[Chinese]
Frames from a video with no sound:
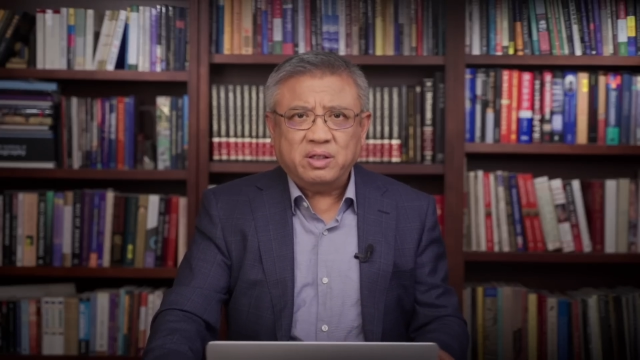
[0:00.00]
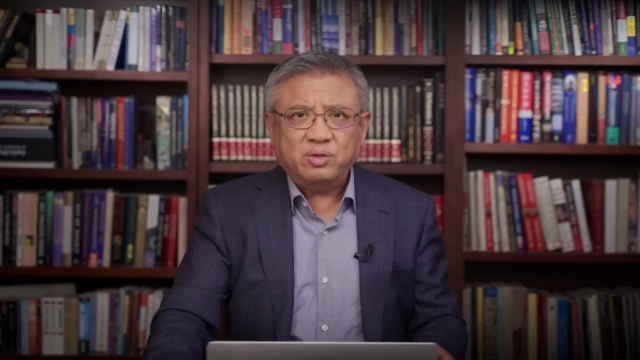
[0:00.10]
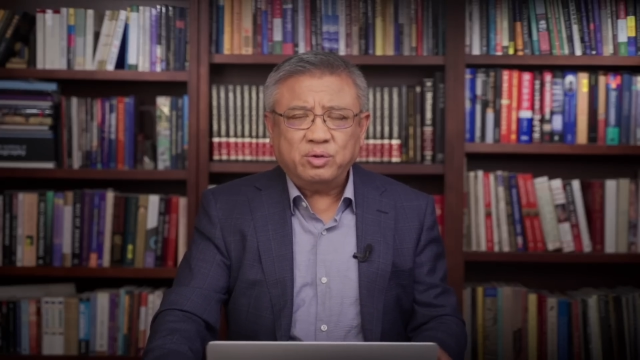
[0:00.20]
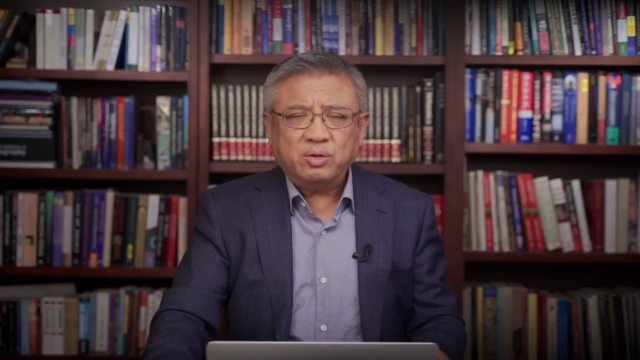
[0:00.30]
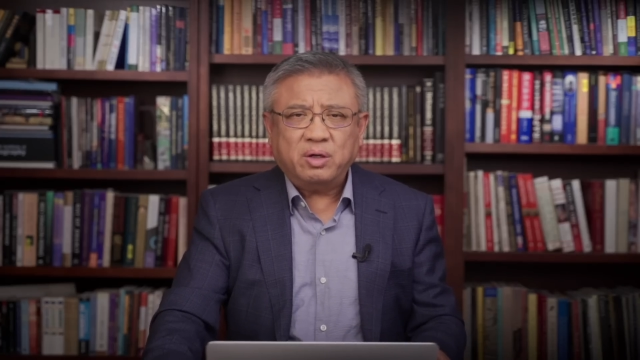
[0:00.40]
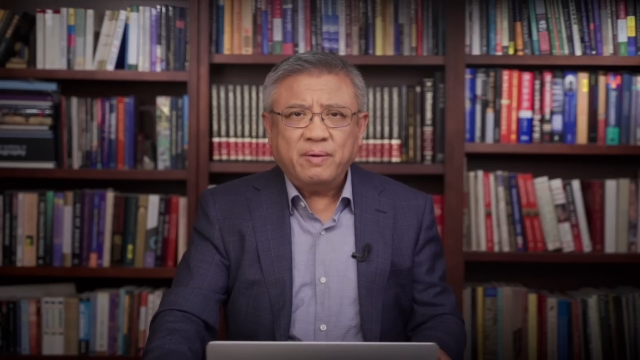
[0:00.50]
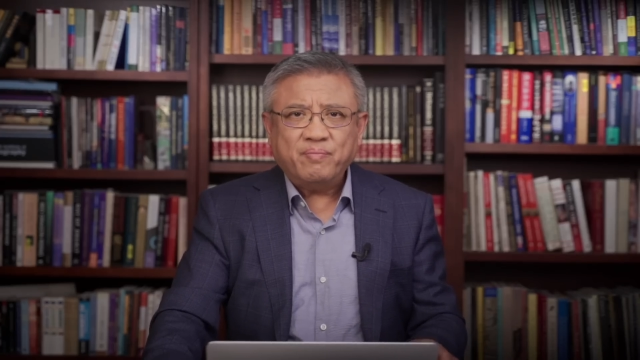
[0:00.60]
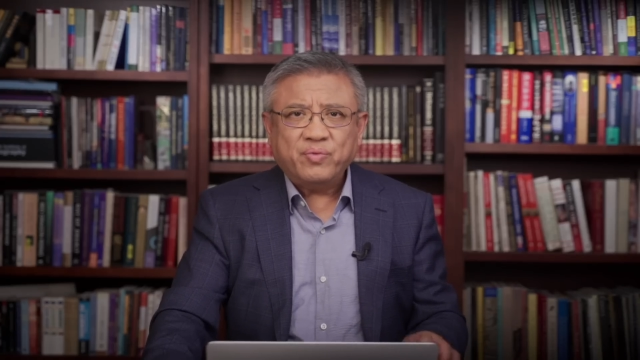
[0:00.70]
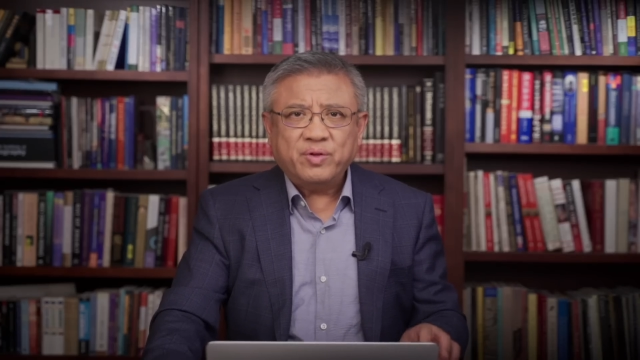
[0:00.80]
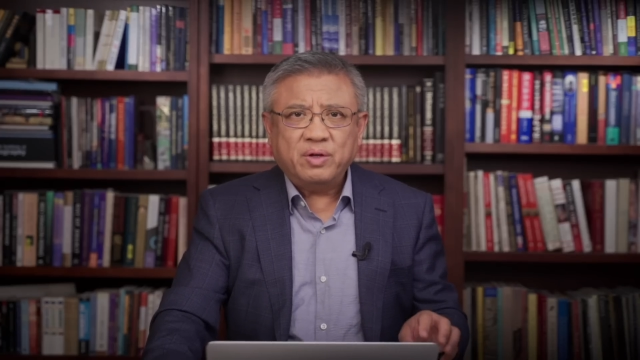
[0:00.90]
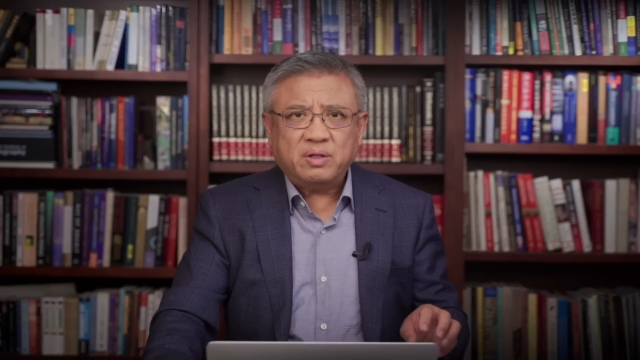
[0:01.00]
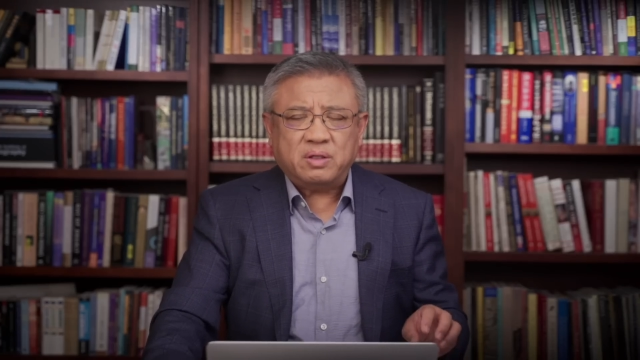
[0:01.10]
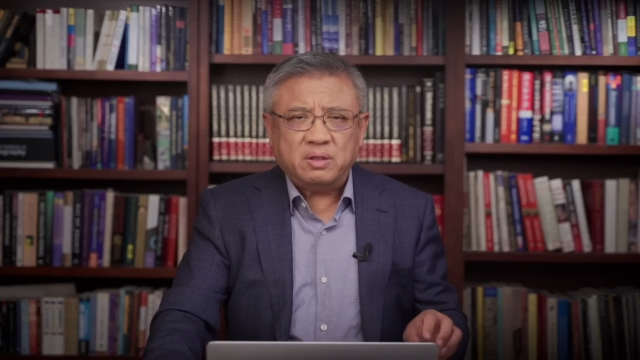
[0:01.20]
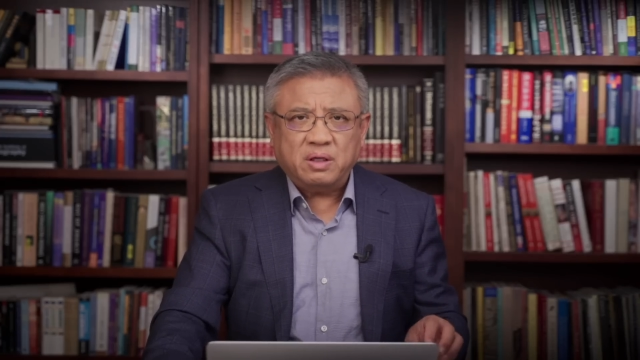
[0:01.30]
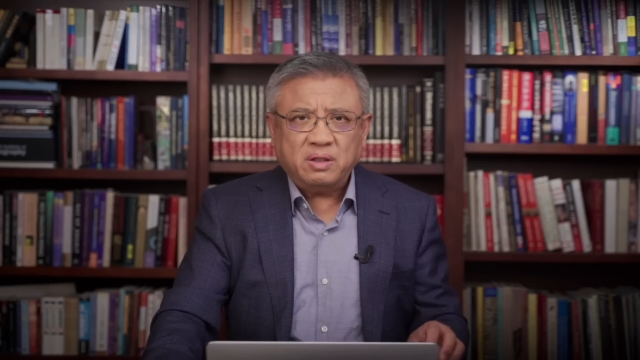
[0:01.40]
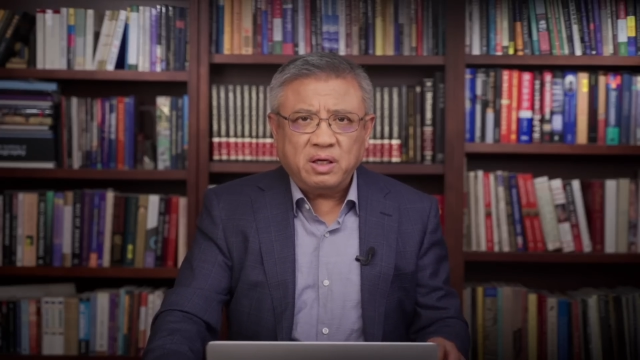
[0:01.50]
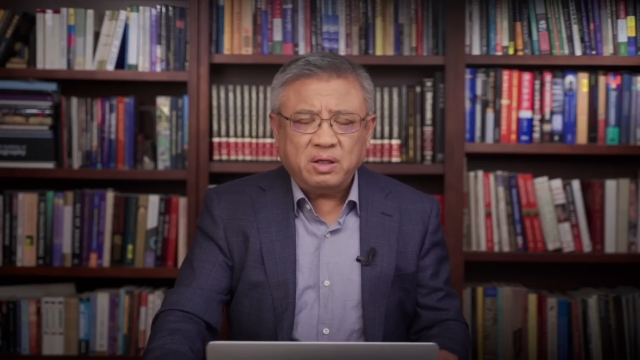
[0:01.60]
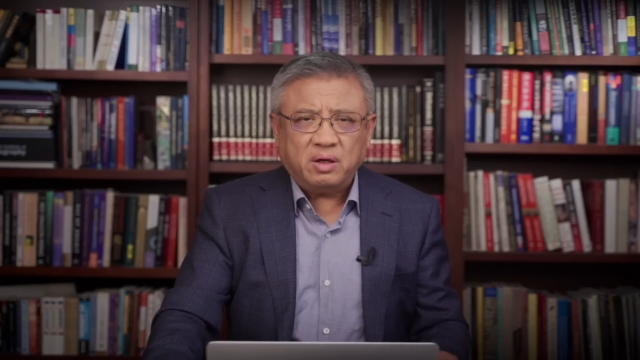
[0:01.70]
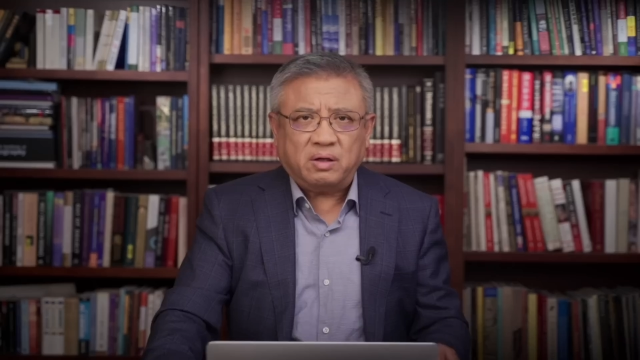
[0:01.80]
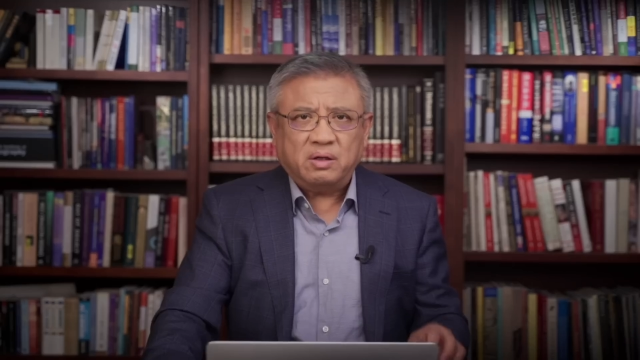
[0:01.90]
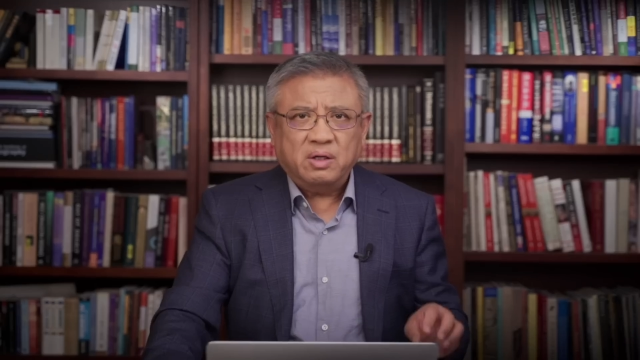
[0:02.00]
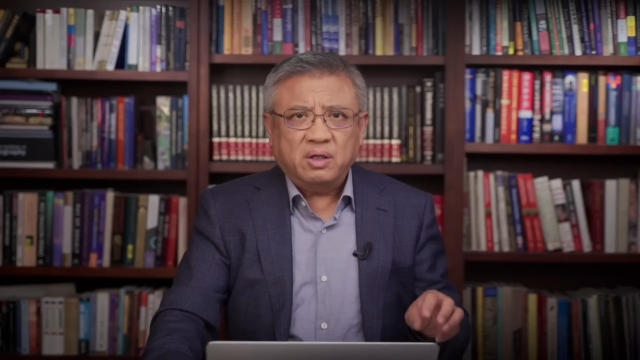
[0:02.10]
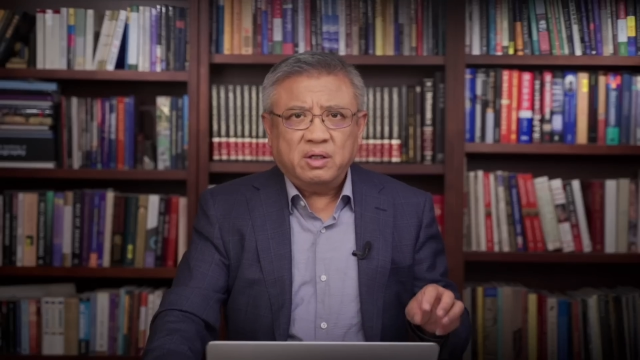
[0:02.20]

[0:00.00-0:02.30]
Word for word: 也就是说，你只能听到。